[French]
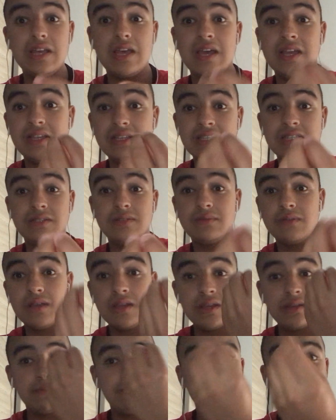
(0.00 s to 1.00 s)
euh,
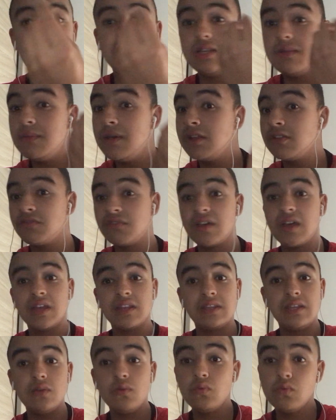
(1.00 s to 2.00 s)
Slimane,
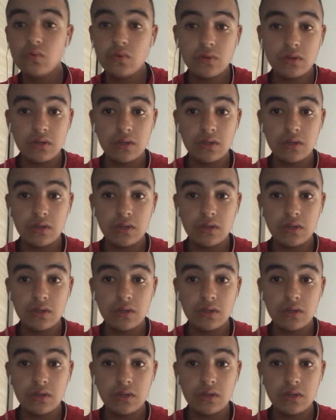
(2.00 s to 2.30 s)
frère, t'es où